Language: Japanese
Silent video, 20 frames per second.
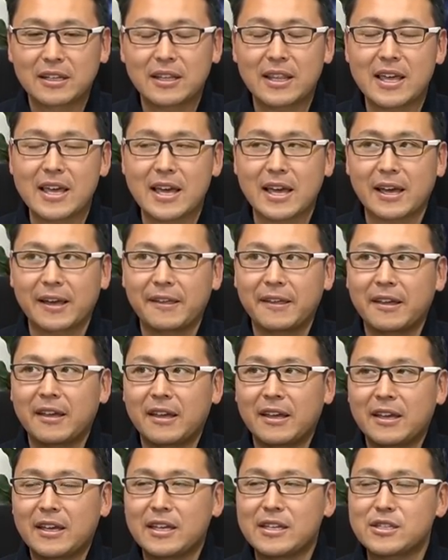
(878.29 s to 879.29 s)
で
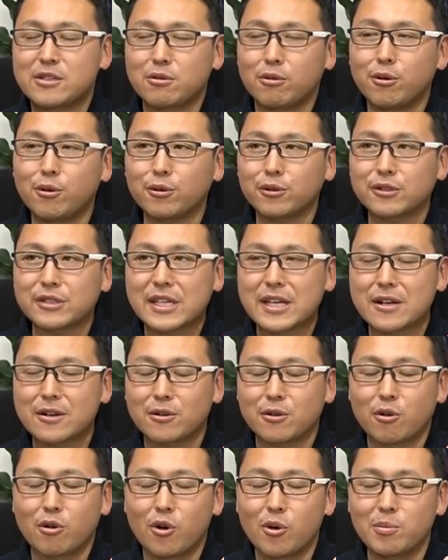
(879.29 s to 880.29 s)
一応
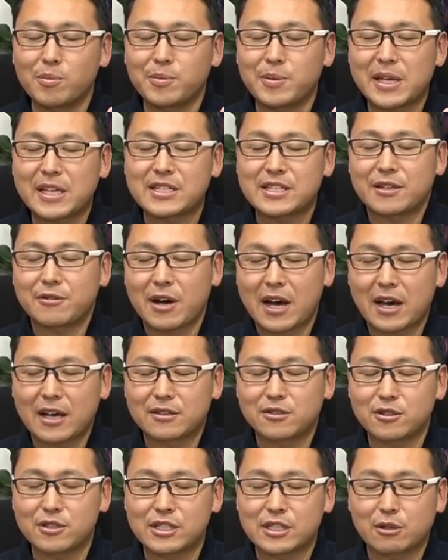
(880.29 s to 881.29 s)
オートサロンのホームページで
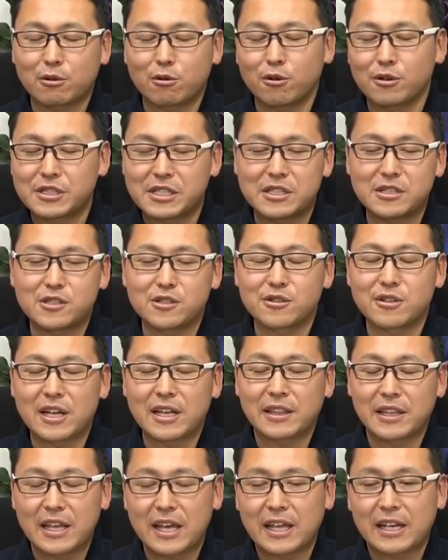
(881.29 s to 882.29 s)
は随時更新中
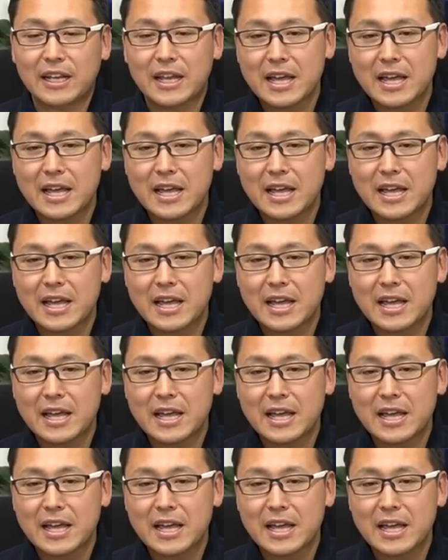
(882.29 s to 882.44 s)
なんで、